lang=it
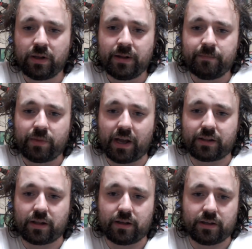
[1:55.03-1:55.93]
a,
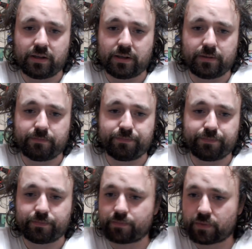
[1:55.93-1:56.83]

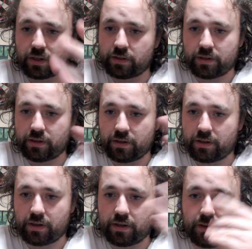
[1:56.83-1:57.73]
ehm,
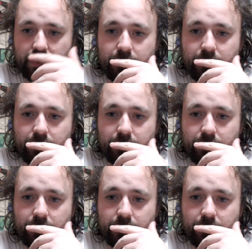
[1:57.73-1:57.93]
eh,